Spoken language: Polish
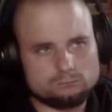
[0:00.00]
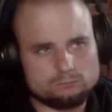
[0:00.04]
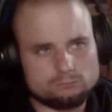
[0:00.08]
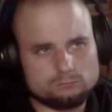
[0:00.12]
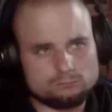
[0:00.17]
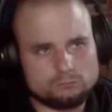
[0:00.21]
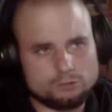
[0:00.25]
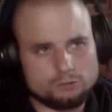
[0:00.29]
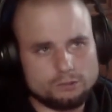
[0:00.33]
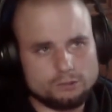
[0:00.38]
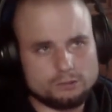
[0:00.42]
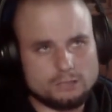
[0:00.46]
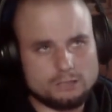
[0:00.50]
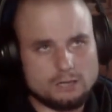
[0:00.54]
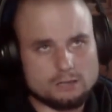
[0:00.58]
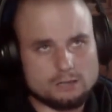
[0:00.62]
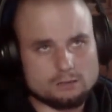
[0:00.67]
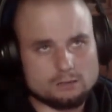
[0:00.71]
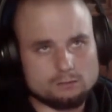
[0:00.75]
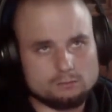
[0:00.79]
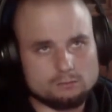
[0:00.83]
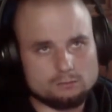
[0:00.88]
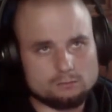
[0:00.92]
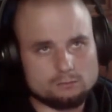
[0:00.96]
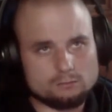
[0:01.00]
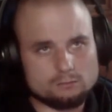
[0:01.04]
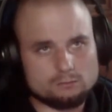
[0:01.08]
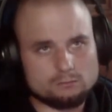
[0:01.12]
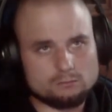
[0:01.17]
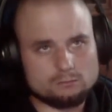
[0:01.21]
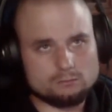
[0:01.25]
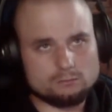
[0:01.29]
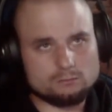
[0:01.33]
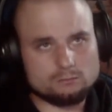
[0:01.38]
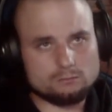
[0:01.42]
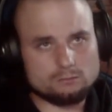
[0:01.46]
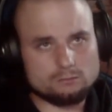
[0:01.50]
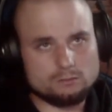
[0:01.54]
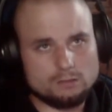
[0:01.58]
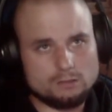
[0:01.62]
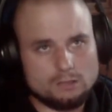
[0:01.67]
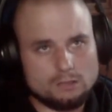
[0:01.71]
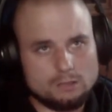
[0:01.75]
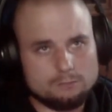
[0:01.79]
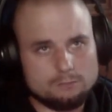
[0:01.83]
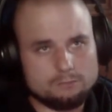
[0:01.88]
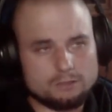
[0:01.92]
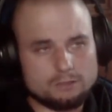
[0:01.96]
i tak.
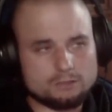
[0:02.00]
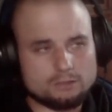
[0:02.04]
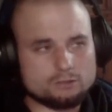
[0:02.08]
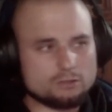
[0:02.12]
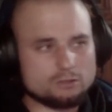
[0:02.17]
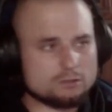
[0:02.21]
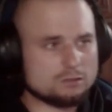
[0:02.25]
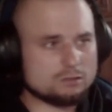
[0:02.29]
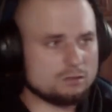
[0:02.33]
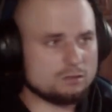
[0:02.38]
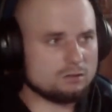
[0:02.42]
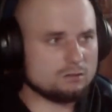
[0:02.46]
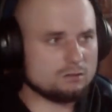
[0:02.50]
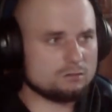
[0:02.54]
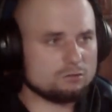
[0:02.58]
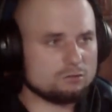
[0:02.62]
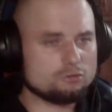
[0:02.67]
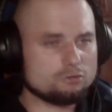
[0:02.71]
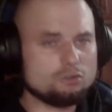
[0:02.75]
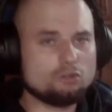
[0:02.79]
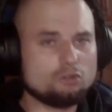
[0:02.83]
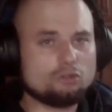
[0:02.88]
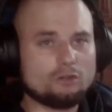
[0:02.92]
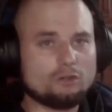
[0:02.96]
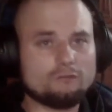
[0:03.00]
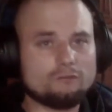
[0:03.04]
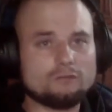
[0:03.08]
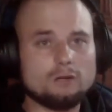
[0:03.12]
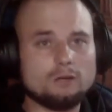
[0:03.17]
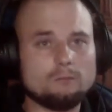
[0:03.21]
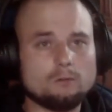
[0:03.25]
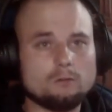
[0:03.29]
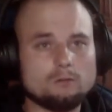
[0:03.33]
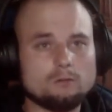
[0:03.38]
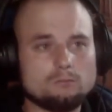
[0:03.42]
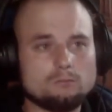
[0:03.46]
Pierwsze co? Cisza w domu.